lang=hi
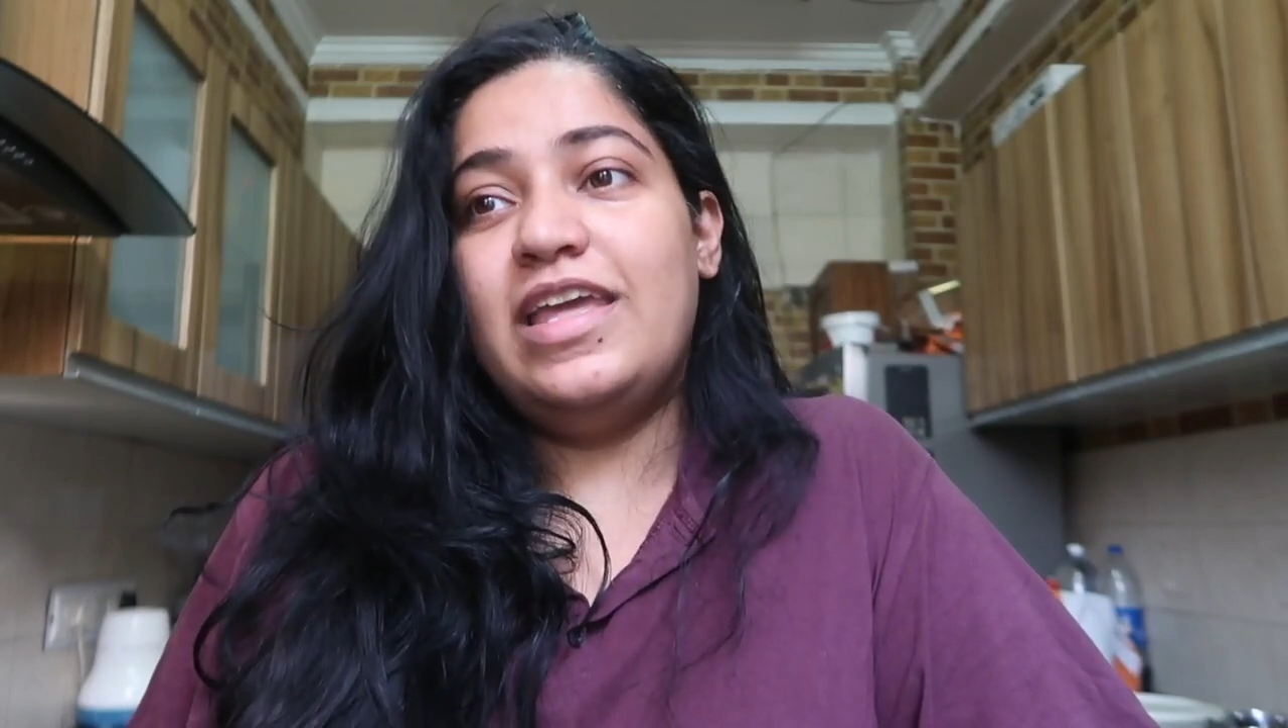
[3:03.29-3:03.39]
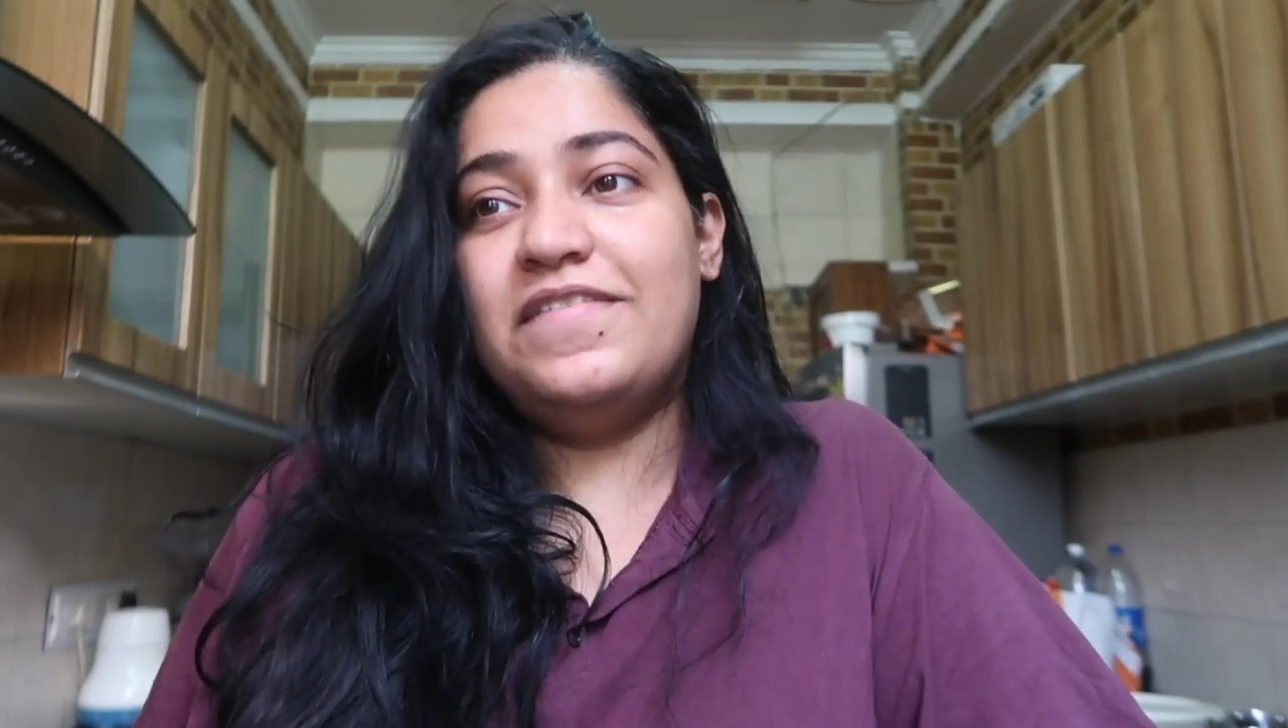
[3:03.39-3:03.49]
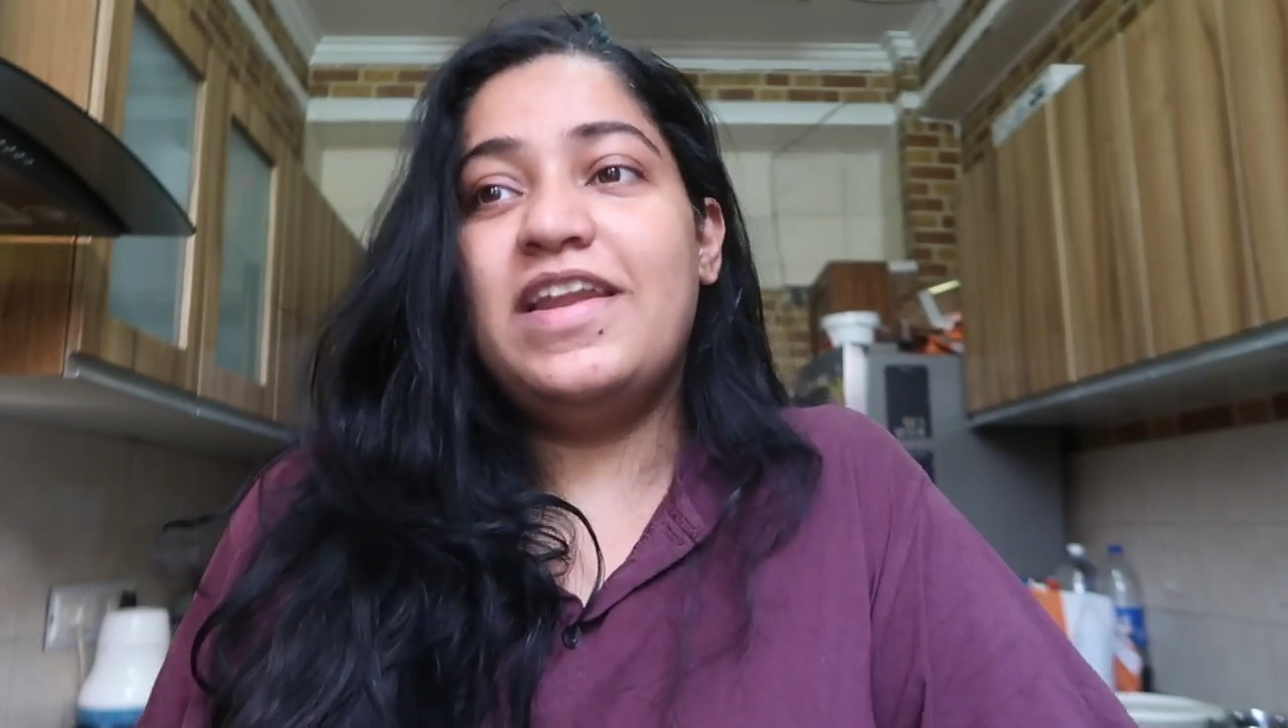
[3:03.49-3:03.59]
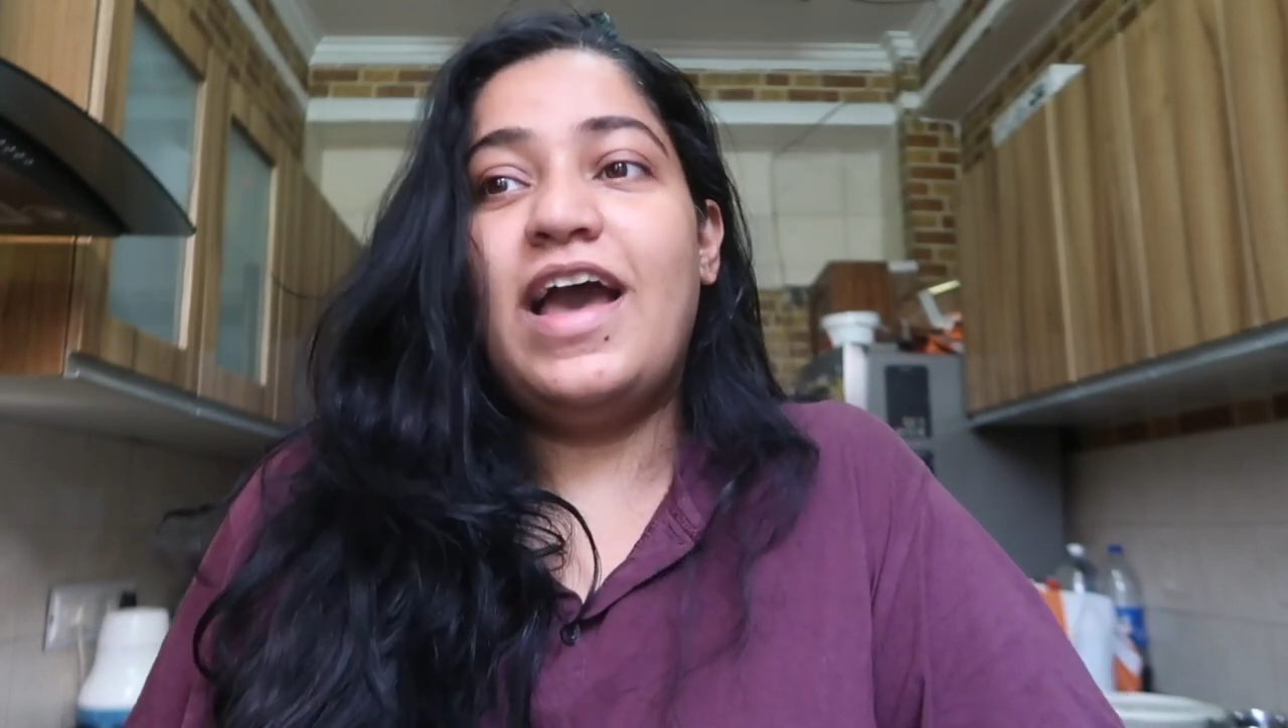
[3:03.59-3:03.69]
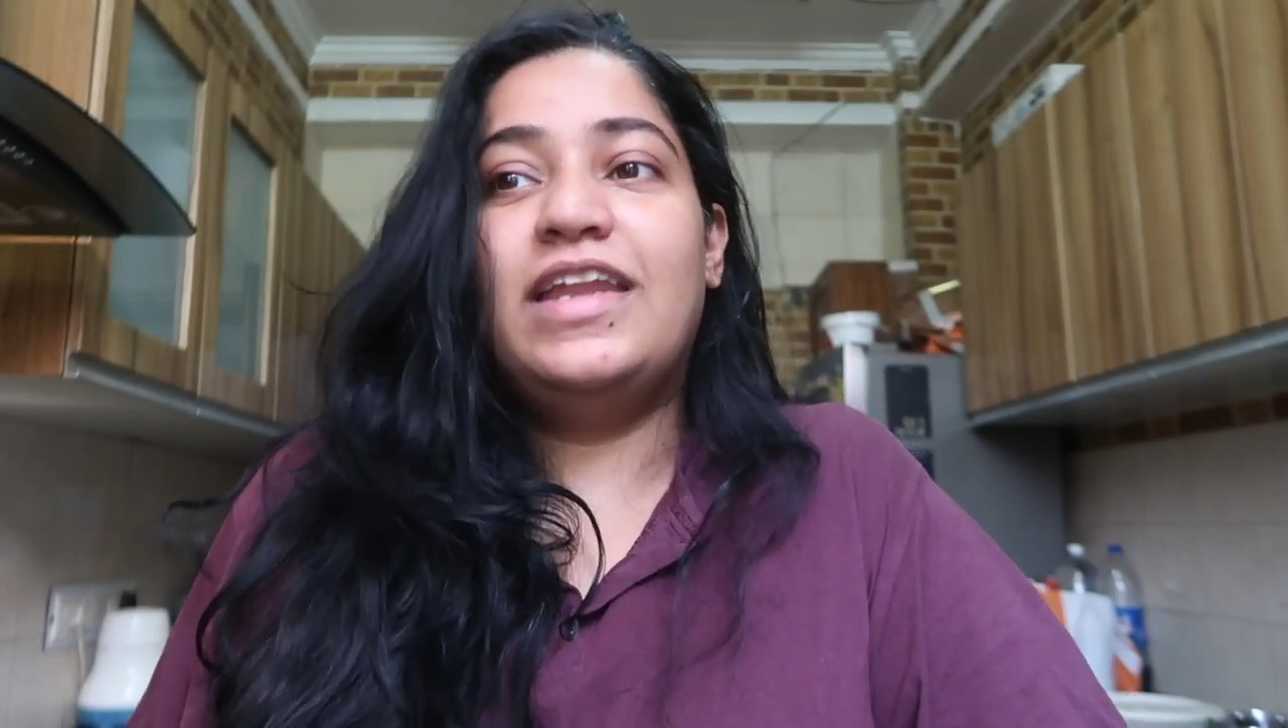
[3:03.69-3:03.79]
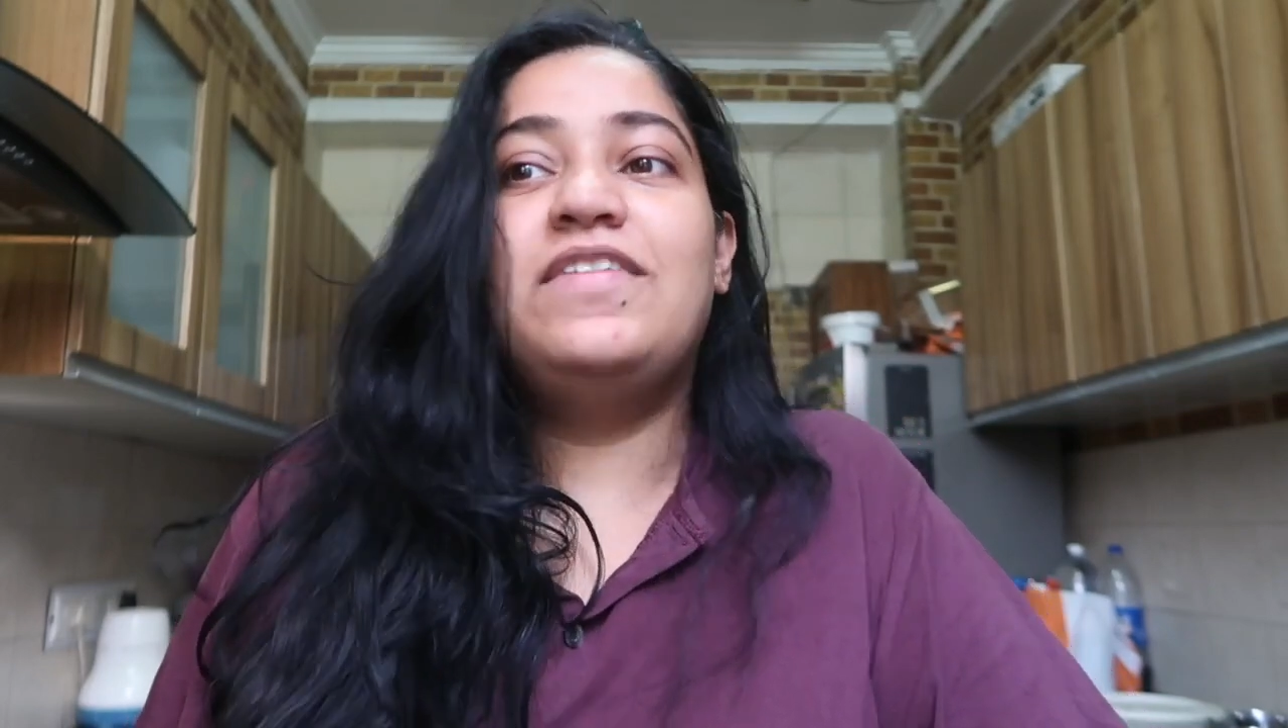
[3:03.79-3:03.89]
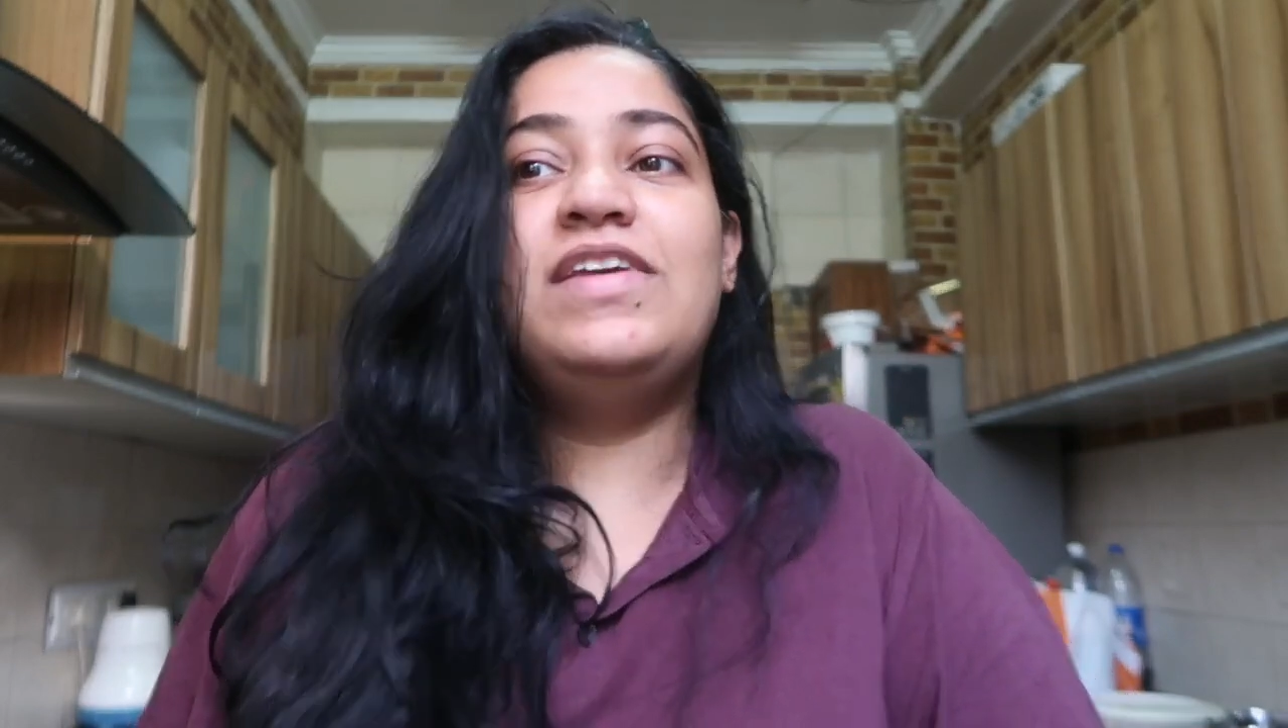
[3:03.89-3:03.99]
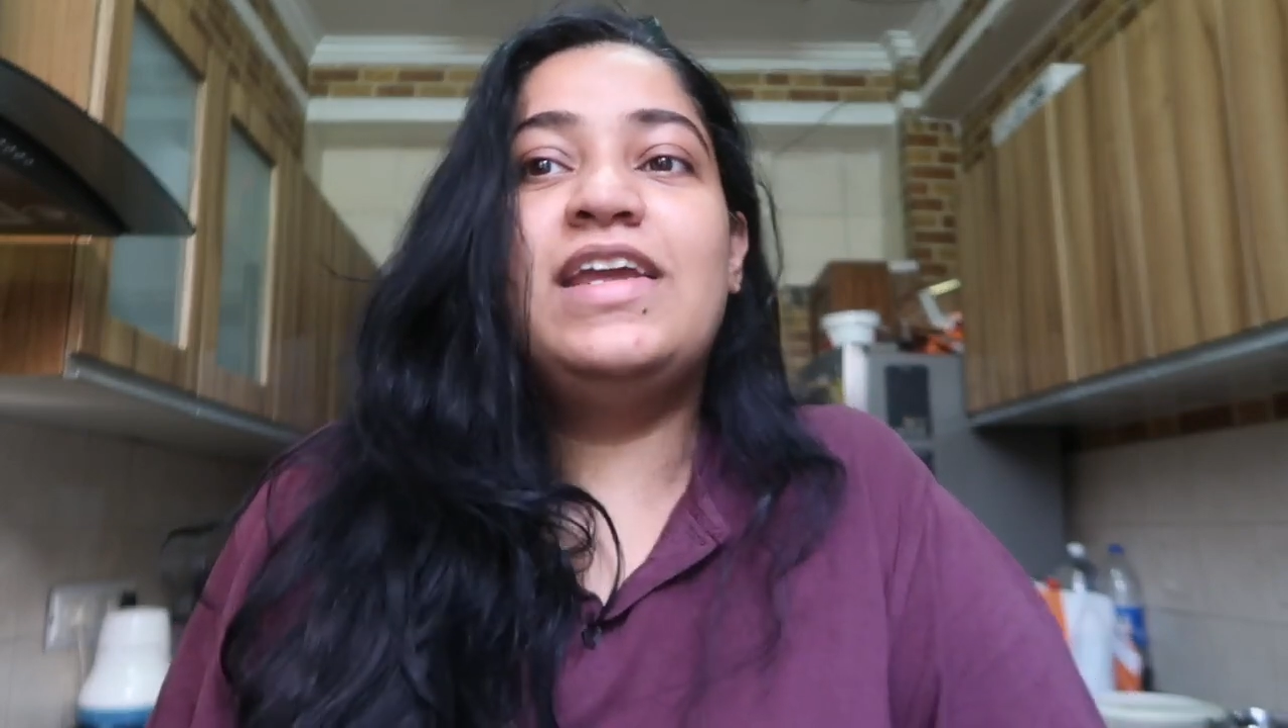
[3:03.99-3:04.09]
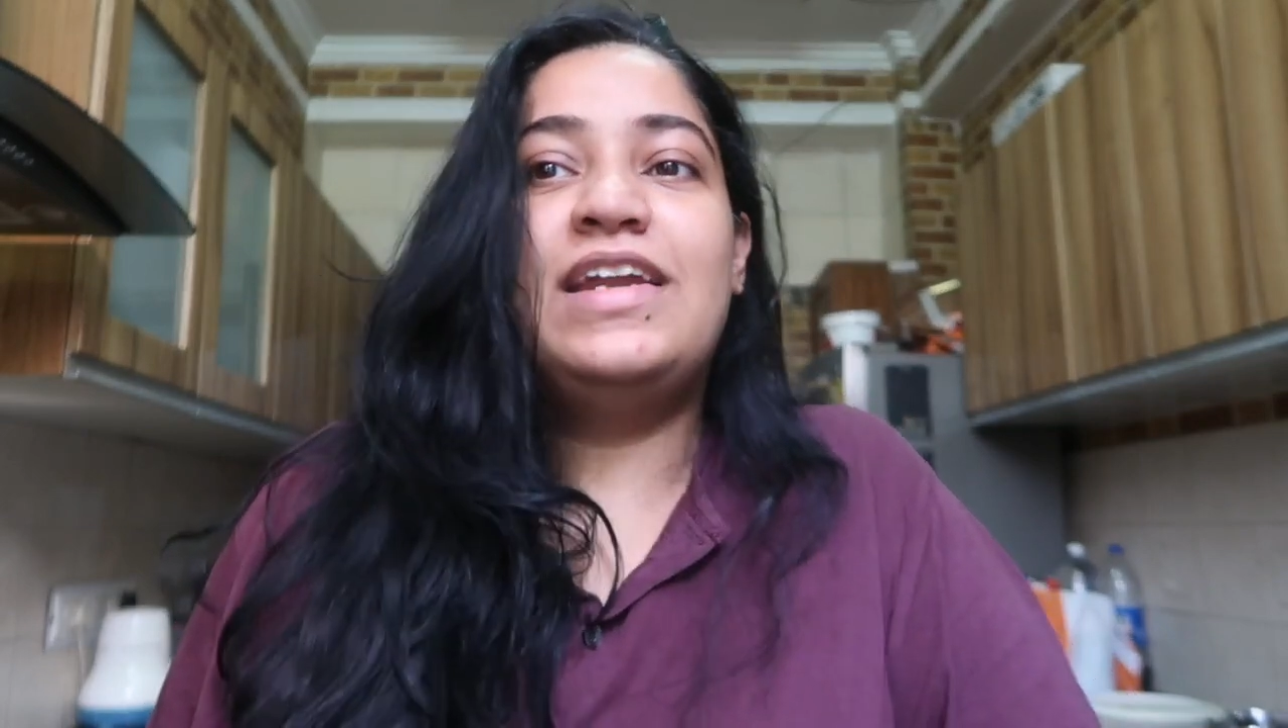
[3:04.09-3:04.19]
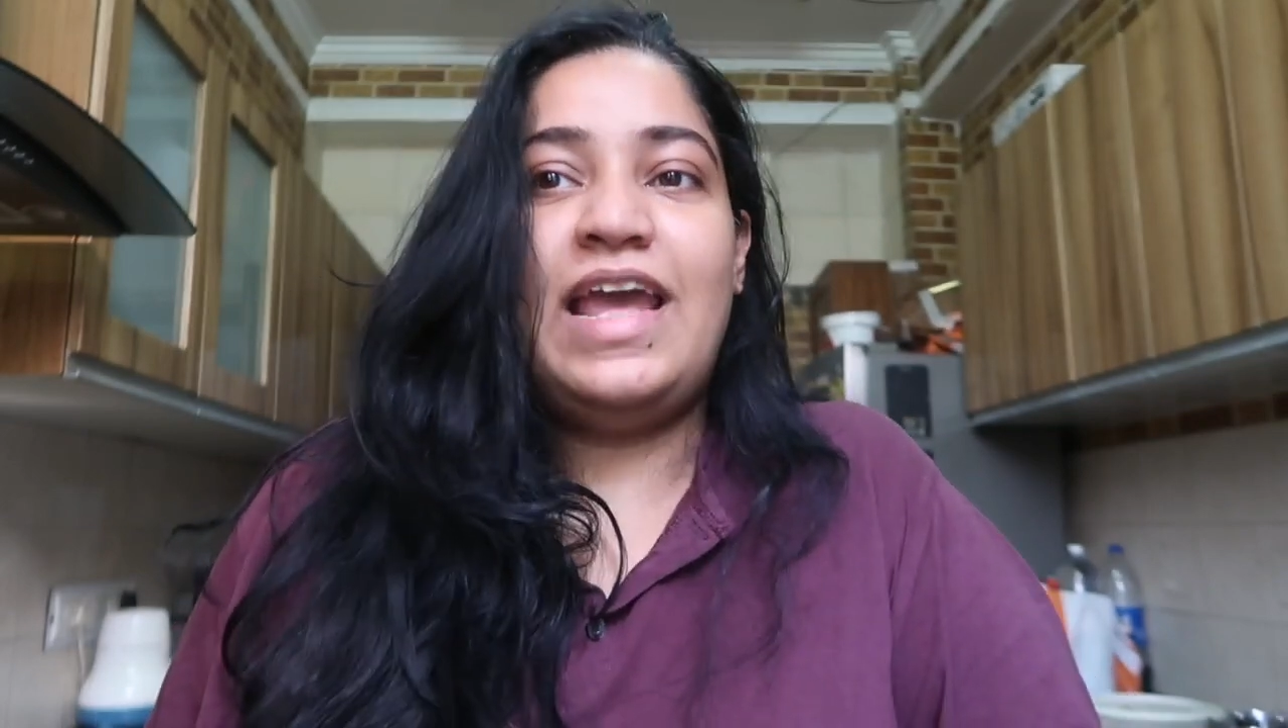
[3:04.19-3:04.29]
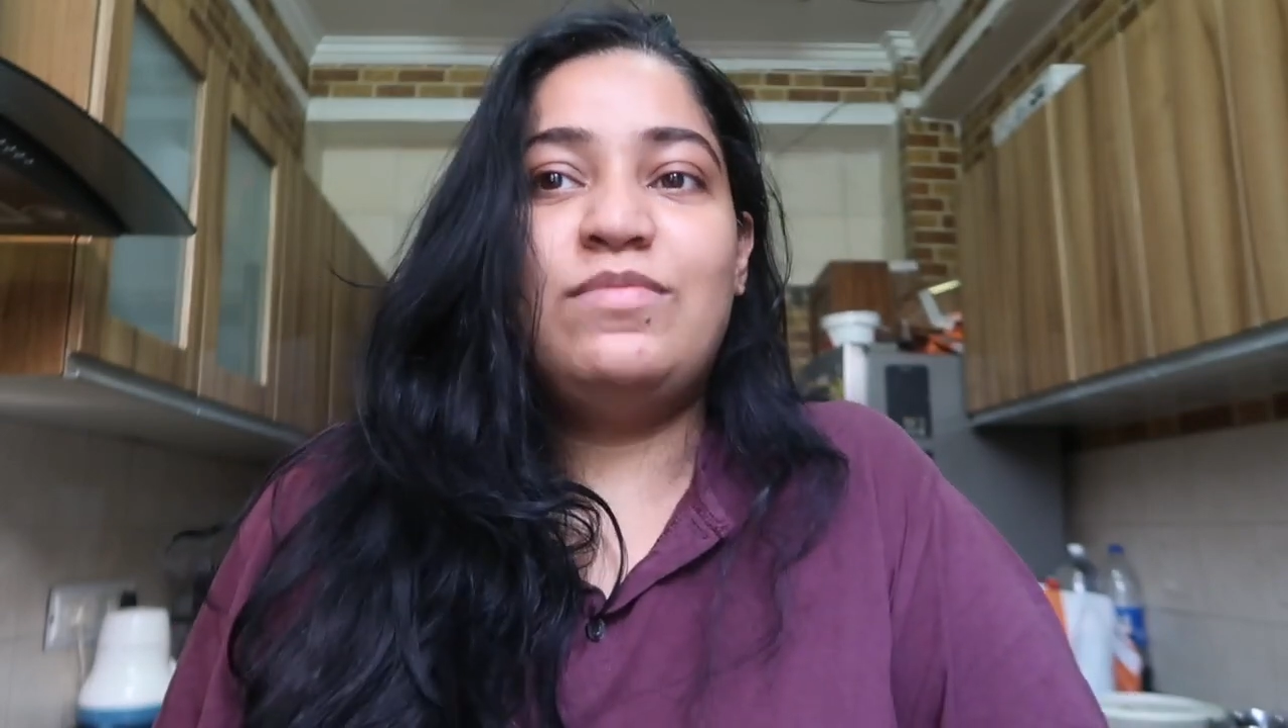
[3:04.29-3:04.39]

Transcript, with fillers: इवन आरएवी के